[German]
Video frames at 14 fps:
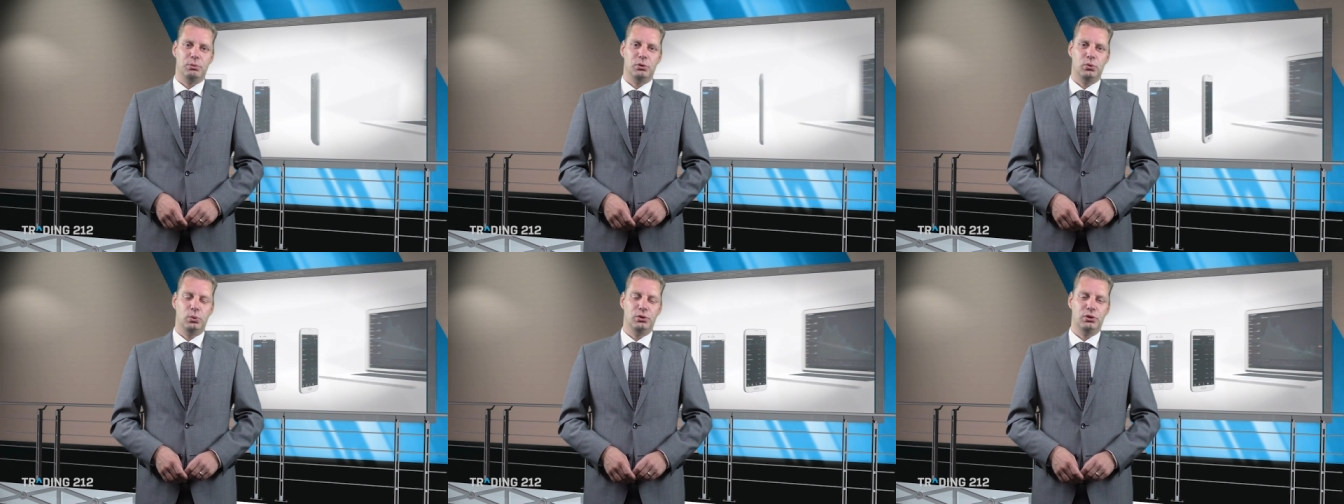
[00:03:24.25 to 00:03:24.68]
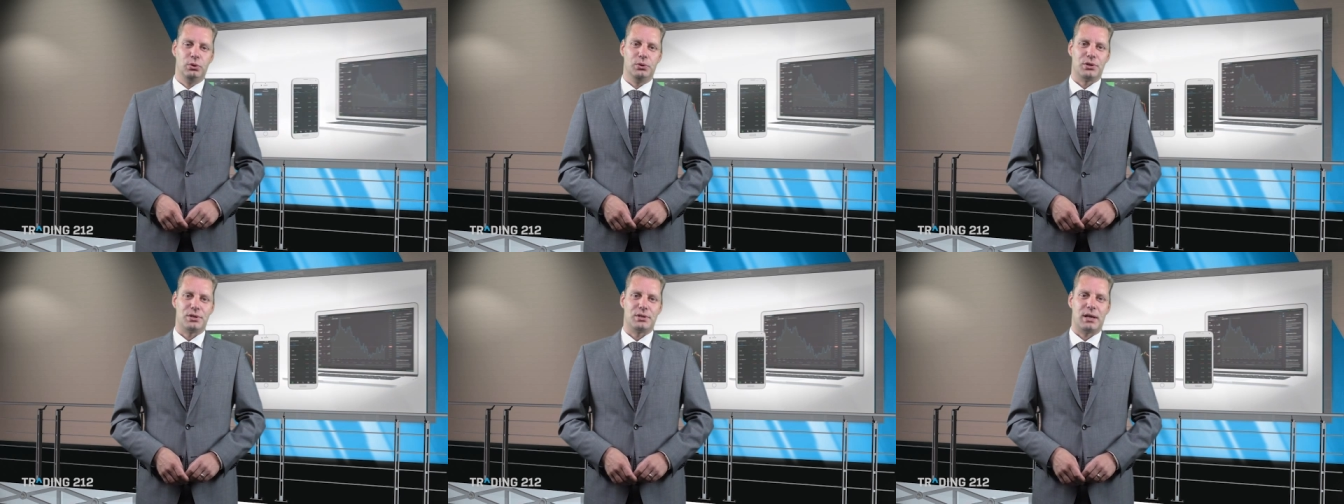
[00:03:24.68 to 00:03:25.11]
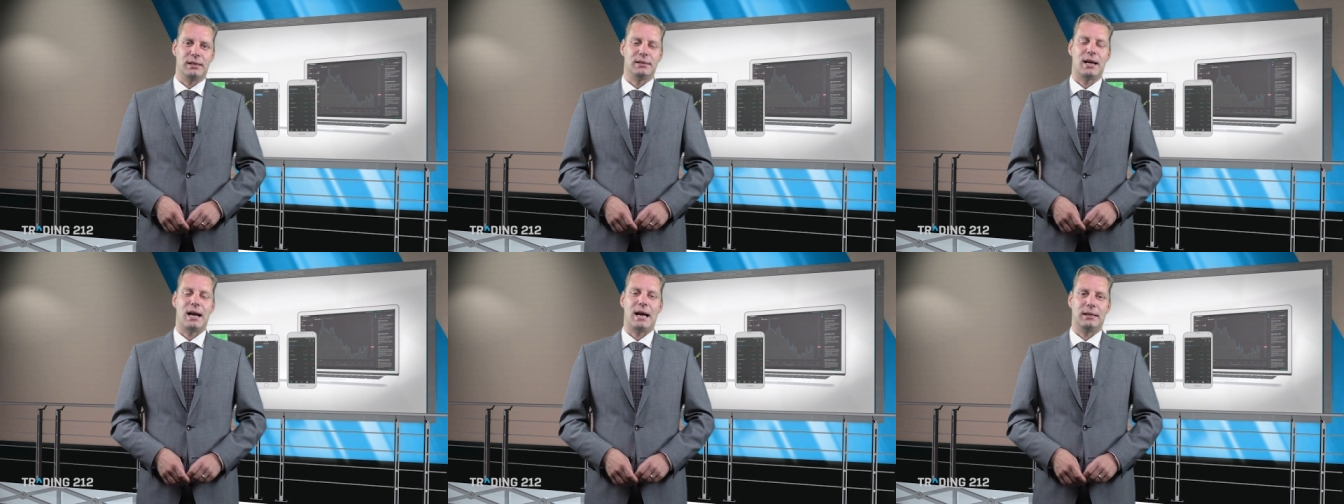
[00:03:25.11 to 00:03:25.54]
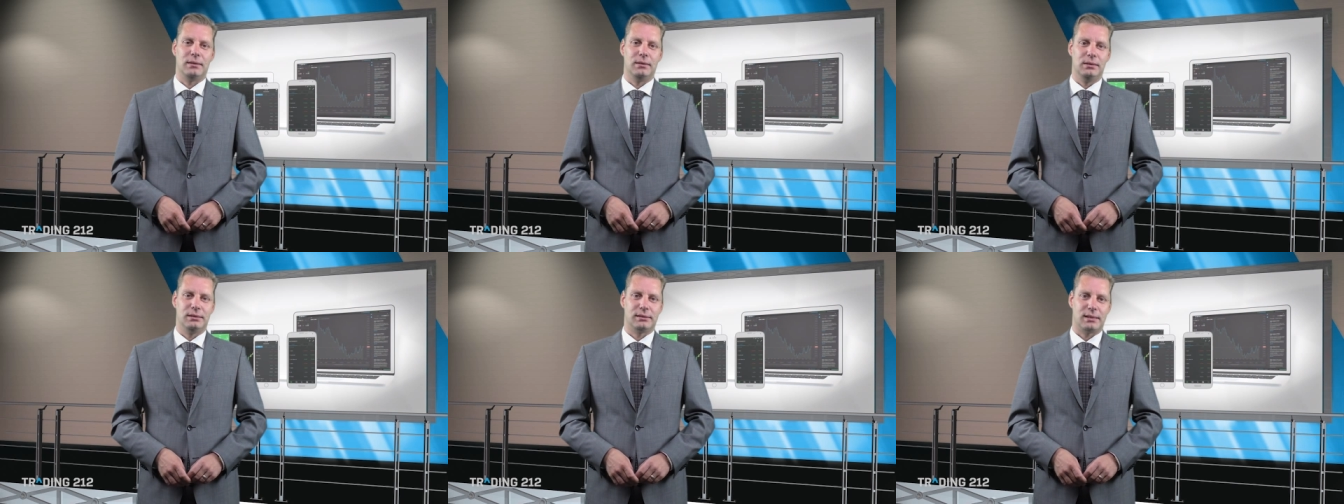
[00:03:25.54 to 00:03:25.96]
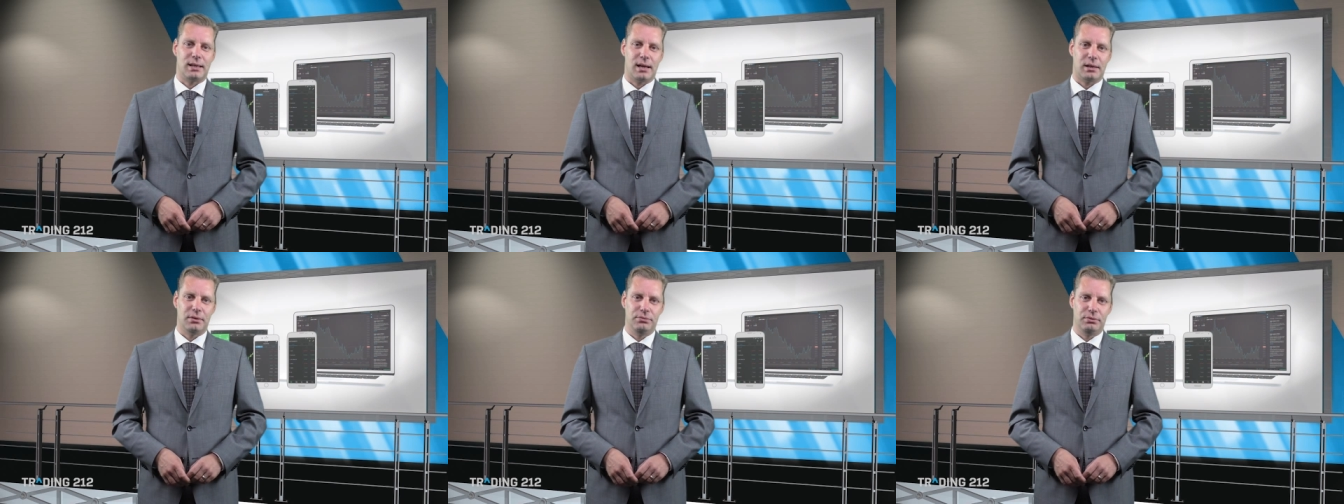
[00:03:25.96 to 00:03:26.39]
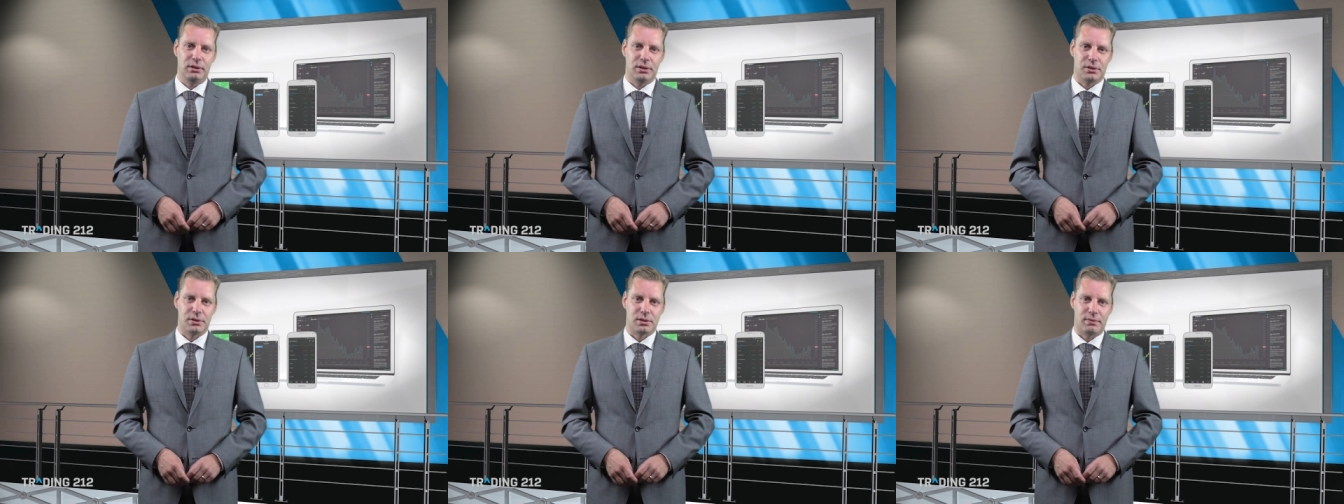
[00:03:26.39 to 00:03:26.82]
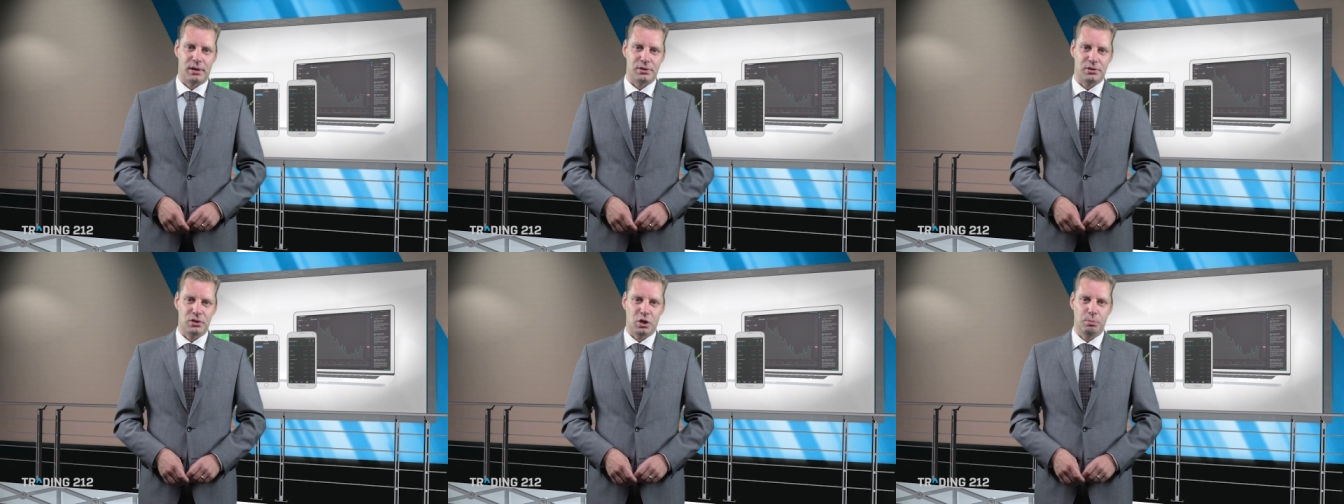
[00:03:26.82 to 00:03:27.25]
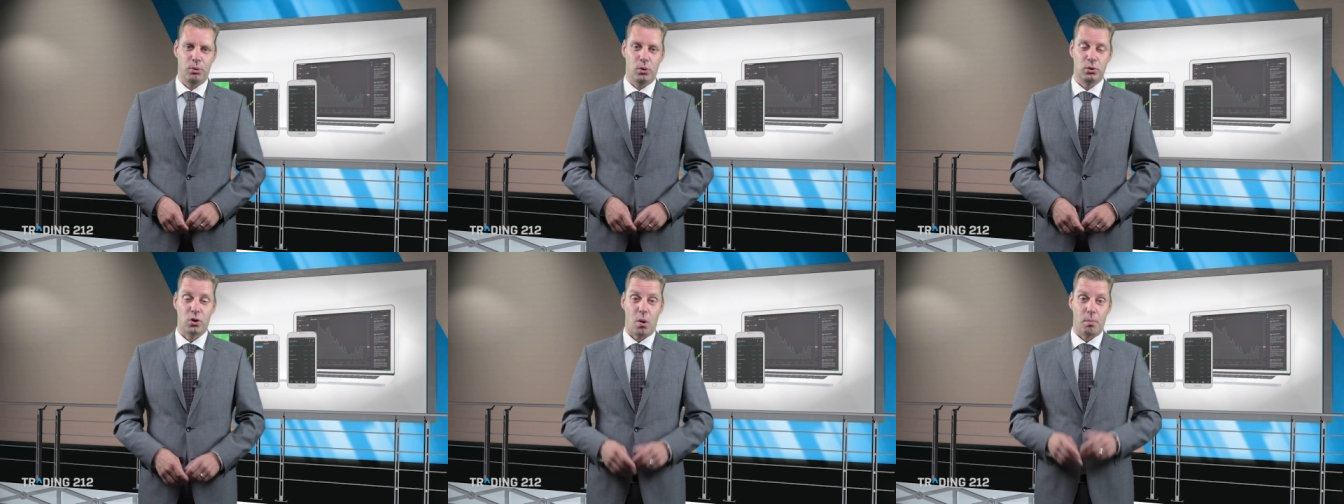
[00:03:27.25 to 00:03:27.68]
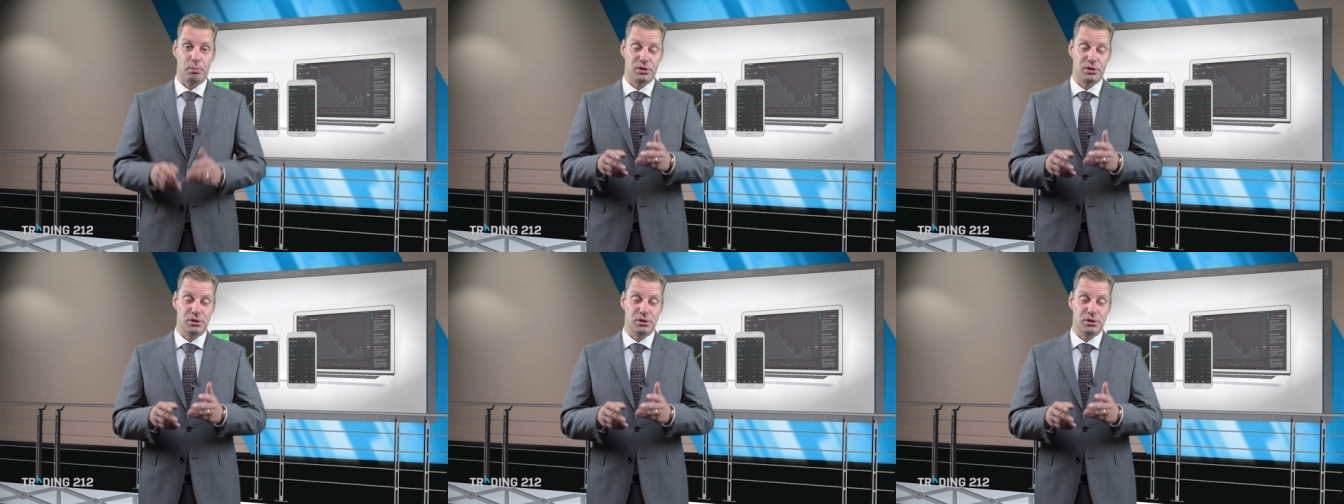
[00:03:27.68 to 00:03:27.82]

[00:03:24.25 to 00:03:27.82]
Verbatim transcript: besuchen Sie unsere Seite handelstag24.com.